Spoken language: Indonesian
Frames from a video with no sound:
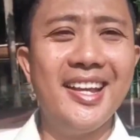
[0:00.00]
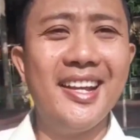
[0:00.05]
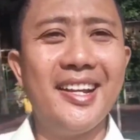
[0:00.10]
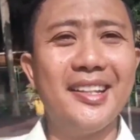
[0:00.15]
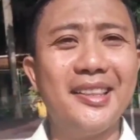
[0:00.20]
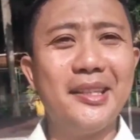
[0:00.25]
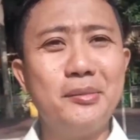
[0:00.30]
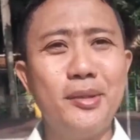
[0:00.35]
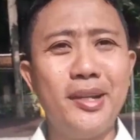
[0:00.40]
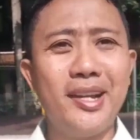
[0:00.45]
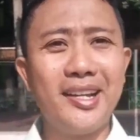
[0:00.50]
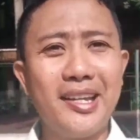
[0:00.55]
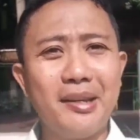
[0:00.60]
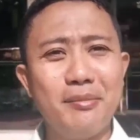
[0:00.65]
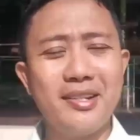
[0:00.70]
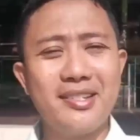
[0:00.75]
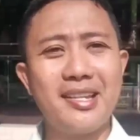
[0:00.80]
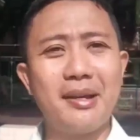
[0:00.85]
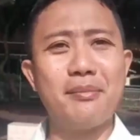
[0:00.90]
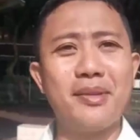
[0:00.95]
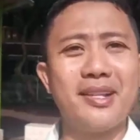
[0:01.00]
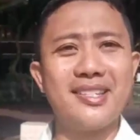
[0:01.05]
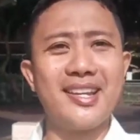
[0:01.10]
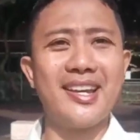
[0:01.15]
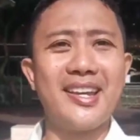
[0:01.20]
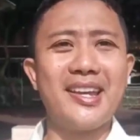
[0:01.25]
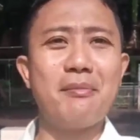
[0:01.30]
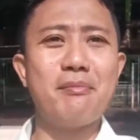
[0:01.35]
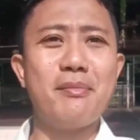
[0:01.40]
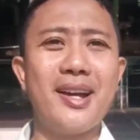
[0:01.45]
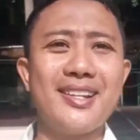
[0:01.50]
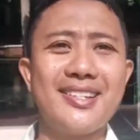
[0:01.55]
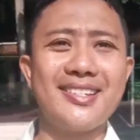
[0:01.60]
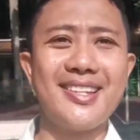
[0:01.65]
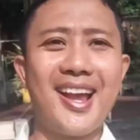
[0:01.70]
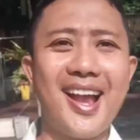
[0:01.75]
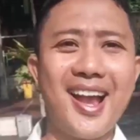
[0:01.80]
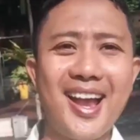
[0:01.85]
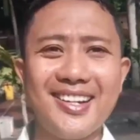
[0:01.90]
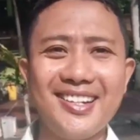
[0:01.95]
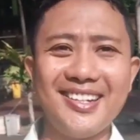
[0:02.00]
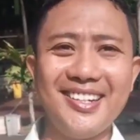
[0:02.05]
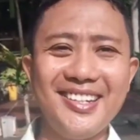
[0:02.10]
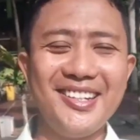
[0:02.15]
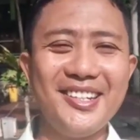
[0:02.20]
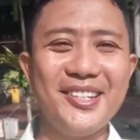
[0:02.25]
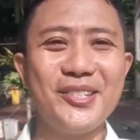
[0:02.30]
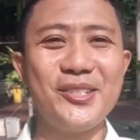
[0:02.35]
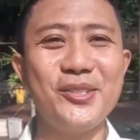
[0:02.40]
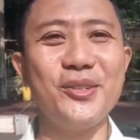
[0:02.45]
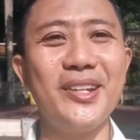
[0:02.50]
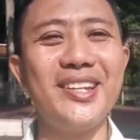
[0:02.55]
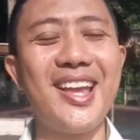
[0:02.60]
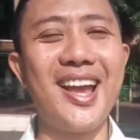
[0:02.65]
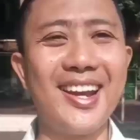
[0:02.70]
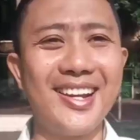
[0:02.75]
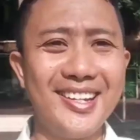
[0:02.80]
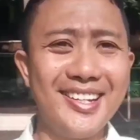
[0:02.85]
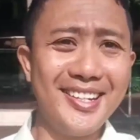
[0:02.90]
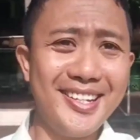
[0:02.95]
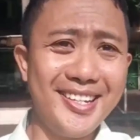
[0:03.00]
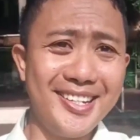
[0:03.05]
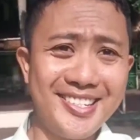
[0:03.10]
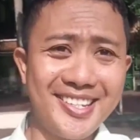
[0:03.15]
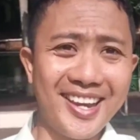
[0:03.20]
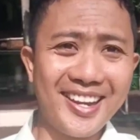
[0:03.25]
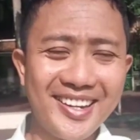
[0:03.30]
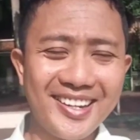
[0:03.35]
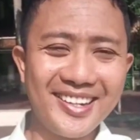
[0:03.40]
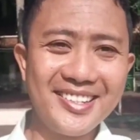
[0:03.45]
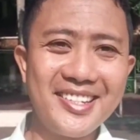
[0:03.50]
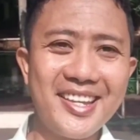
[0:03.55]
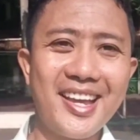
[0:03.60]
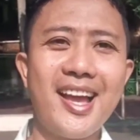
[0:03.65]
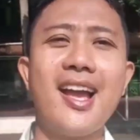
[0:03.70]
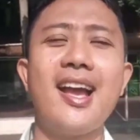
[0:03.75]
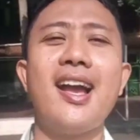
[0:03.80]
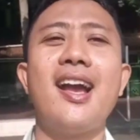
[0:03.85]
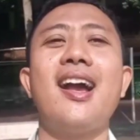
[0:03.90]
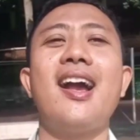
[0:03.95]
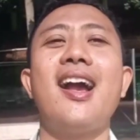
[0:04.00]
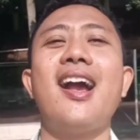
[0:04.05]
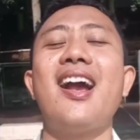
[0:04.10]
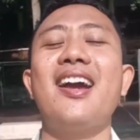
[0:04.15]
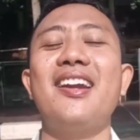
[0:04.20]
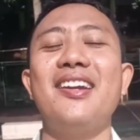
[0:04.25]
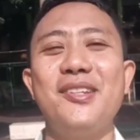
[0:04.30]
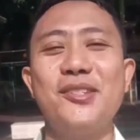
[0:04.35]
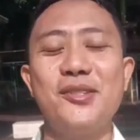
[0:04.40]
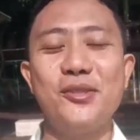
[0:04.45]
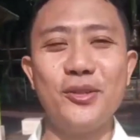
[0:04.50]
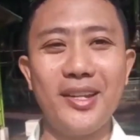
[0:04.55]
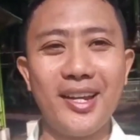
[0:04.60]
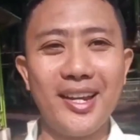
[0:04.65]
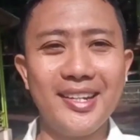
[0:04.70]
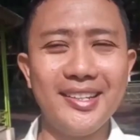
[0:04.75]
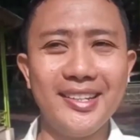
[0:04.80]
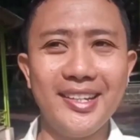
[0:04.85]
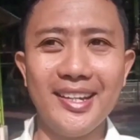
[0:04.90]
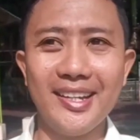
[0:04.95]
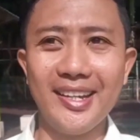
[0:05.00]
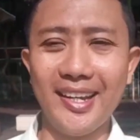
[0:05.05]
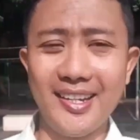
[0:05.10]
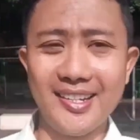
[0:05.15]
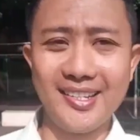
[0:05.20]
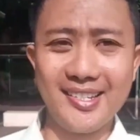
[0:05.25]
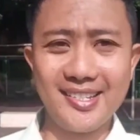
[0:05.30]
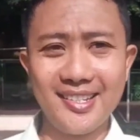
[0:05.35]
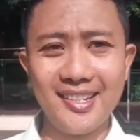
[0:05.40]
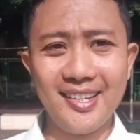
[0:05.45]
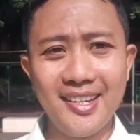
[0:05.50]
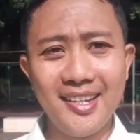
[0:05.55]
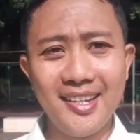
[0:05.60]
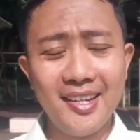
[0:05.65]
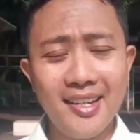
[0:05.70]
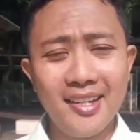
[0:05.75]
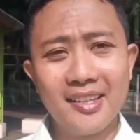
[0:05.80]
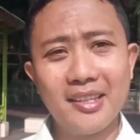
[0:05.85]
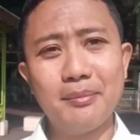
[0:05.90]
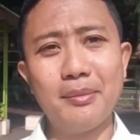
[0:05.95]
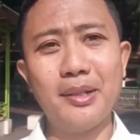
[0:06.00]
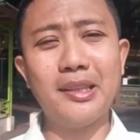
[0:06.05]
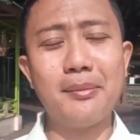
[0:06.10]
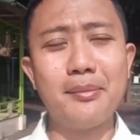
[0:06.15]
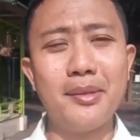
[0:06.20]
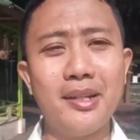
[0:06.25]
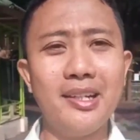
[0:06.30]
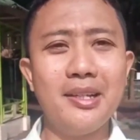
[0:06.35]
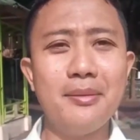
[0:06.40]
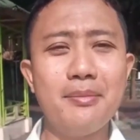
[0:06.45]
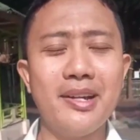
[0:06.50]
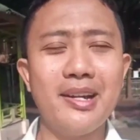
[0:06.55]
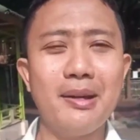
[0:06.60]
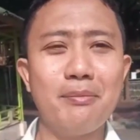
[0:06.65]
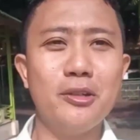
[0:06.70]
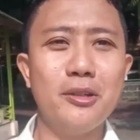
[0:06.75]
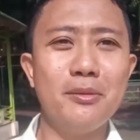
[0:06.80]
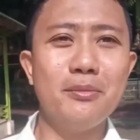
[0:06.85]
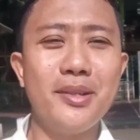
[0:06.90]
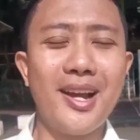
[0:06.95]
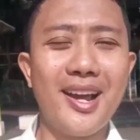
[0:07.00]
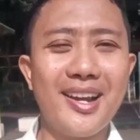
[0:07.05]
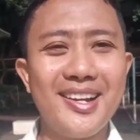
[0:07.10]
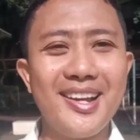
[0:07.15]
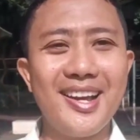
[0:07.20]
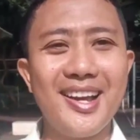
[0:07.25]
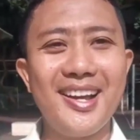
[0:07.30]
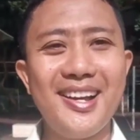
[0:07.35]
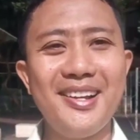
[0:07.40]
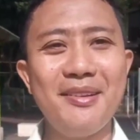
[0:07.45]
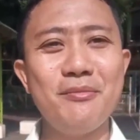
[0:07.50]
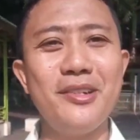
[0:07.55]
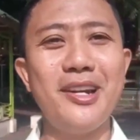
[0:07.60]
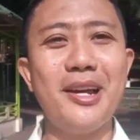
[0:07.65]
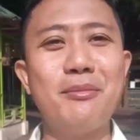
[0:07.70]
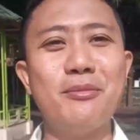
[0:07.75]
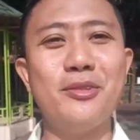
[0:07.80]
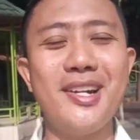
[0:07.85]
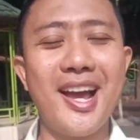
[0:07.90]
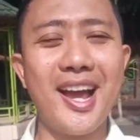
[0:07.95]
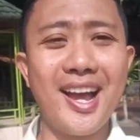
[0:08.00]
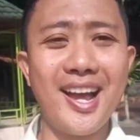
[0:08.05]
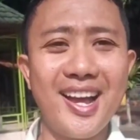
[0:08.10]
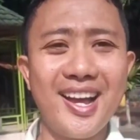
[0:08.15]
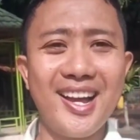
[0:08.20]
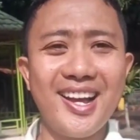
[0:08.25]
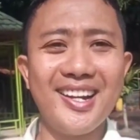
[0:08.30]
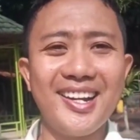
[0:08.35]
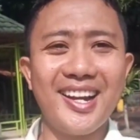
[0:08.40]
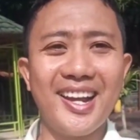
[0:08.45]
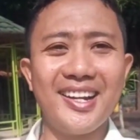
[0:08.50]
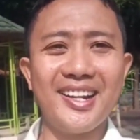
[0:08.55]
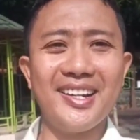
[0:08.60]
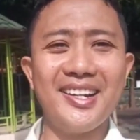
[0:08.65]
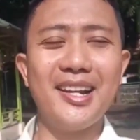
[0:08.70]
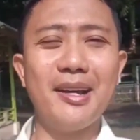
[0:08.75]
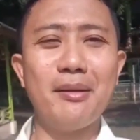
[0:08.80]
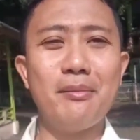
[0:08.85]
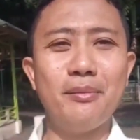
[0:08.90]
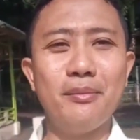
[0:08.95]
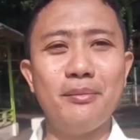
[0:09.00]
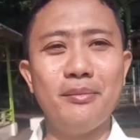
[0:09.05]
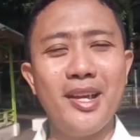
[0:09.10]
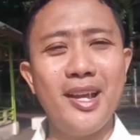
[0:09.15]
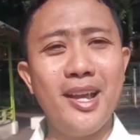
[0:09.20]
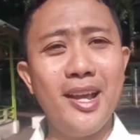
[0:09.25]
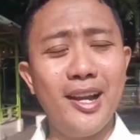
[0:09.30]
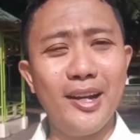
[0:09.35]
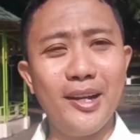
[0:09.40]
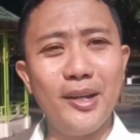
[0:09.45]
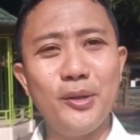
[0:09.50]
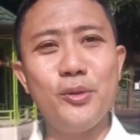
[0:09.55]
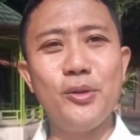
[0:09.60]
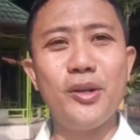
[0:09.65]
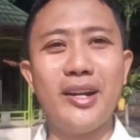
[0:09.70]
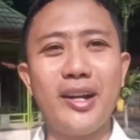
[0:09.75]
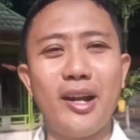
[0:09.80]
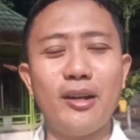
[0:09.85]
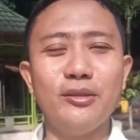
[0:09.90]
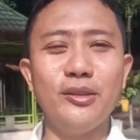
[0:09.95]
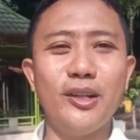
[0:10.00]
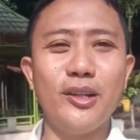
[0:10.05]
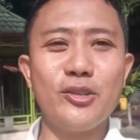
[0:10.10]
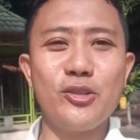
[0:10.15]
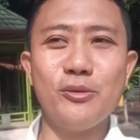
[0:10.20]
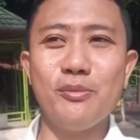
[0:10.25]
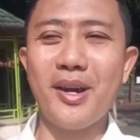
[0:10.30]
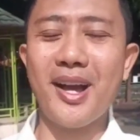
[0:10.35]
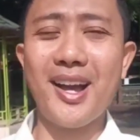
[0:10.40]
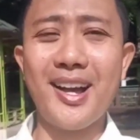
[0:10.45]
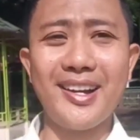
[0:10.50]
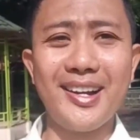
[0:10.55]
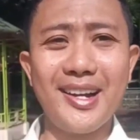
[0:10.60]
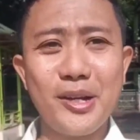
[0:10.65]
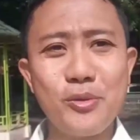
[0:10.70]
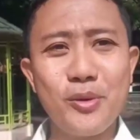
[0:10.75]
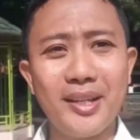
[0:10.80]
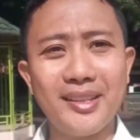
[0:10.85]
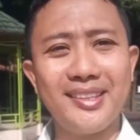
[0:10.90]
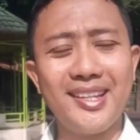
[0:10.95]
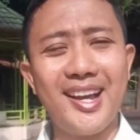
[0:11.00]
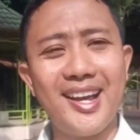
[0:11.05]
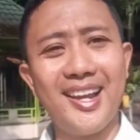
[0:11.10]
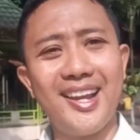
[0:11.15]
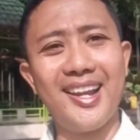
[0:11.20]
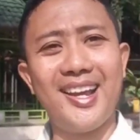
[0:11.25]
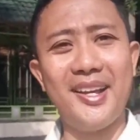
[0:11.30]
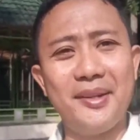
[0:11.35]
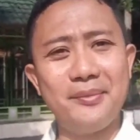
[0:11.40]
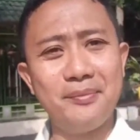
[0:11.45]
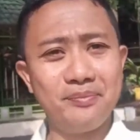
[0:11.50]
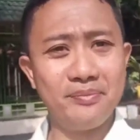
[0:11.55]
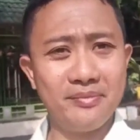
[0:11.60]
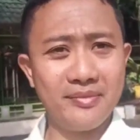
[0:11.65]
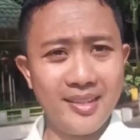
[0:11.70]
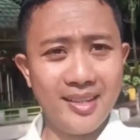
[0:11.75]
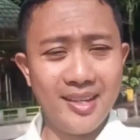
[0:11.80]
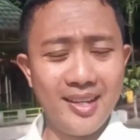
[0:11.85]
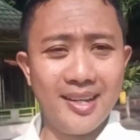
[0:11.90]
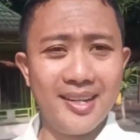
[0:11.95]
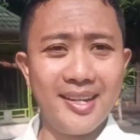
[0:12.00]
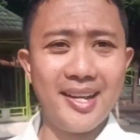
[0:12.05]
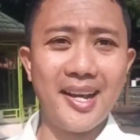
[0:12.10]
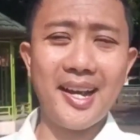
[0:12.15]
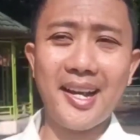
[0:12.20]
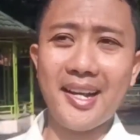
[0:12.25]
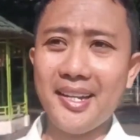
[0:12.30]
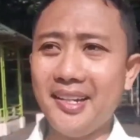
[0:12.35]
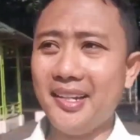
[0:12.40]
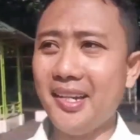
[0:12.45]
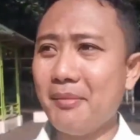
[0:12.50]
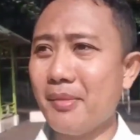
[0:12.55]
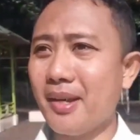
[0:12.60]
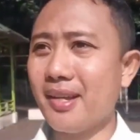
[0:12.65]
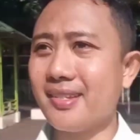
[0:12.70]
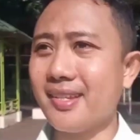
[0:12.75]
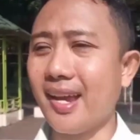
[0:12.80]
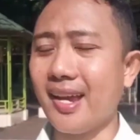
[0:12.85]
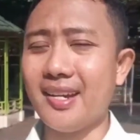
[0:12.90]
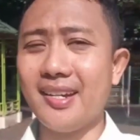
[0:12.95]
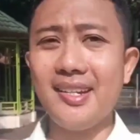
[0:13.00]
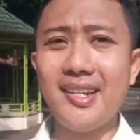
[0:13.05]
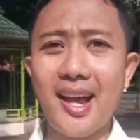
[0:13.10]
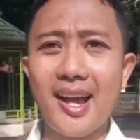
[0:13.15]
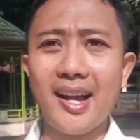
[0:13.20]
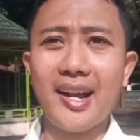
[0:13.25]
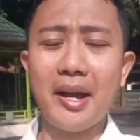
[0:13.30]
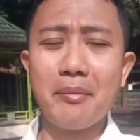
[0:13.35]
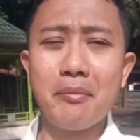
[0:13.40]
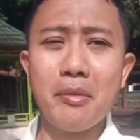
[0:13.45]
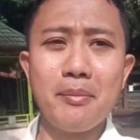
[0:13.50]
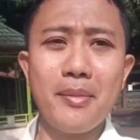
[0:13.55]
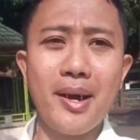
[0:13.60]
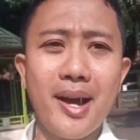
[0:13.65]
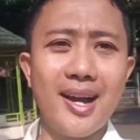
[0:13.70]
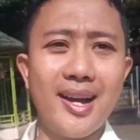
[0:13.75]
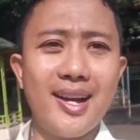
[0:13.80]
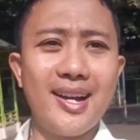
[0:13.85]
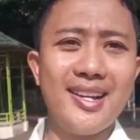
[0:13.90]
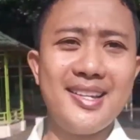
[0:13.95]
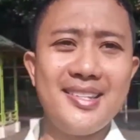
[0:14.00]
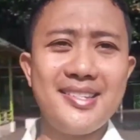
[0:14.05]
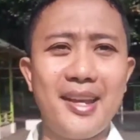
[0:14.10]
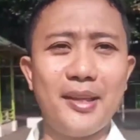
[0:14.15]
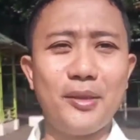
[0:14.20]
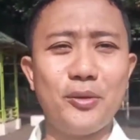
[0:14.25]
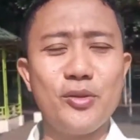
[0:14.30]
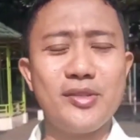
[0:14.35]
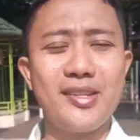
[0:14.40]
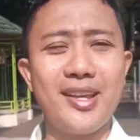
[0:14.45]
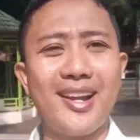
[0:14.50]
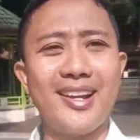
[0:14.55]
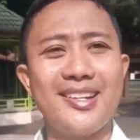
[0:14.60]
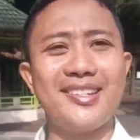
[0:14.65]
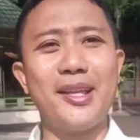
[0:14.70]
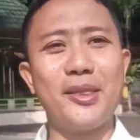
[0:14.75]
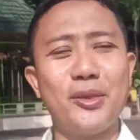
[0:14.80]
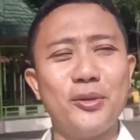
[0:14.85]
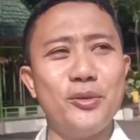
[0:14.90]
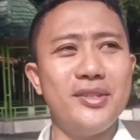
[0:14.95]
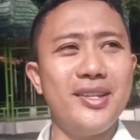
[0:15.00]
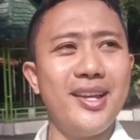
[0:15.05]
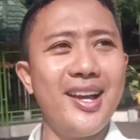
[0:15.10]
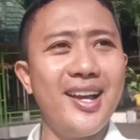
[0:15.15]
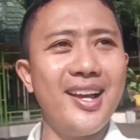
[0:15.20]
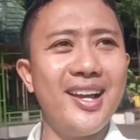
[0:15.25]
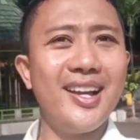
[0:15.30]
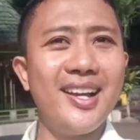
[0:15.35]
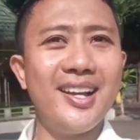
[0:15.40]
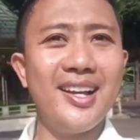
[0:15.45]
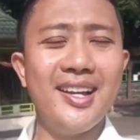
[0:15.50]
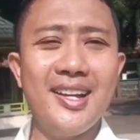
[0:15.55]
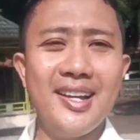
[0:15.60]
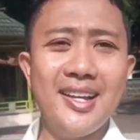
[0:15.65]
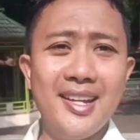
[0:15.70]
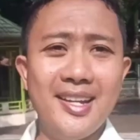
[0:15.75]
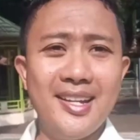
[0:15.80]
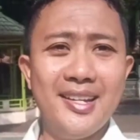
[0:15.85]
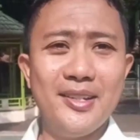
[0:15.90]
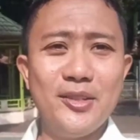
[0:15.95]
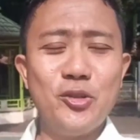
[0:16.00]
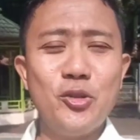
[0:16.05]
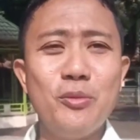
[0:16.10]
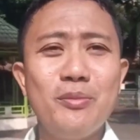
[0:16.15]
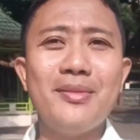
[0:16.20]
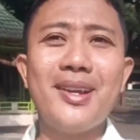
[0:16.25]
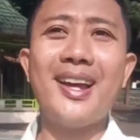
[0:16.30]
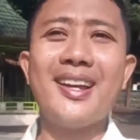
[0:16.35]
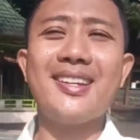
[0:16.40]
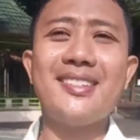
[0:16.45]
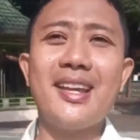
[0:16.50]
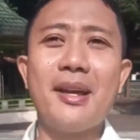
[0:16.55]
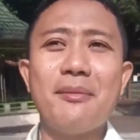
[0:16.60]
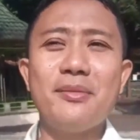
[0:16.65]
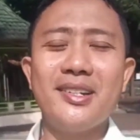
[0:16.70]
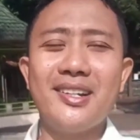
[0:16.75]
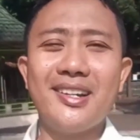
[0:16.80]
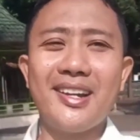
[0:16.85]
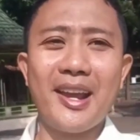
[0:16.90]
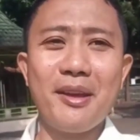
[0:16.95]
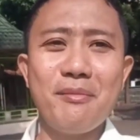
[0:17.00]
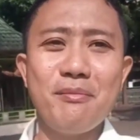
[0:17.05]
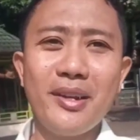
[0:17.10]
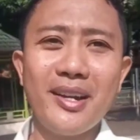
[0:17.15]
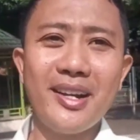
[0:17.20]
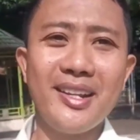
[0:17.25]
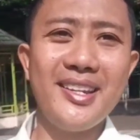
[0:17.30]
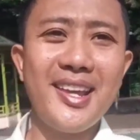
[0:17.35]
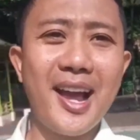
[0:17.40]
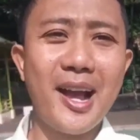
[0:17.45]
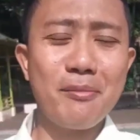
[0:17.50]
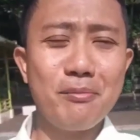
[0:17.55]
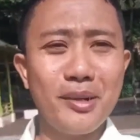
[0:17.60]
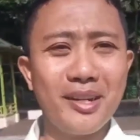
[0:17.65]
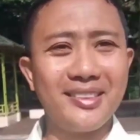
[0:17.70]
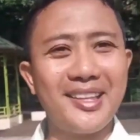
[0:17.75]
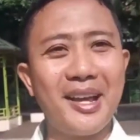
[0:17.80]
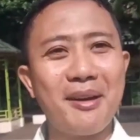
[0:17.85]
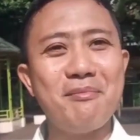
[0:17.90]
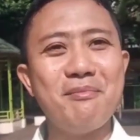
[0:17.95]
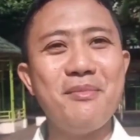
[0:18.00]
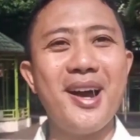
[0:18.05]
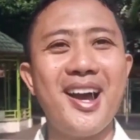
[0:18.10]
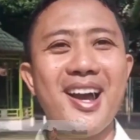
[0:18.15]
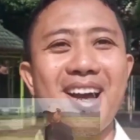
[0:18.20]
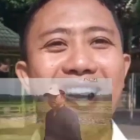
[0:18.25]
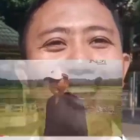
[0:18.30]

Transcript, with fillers: Ketemu lagi bersama saya Mas Adi Suryadi di channelnya Adi Suryadi GGS Teman-teman dimanapun berada, mudah-mudahan ada dalam lindungan Allah subhanahu wa ta'ala Nah kali ini Mas Adi akan membahas yaitu salah satunya jumlah subscriber yang bertambah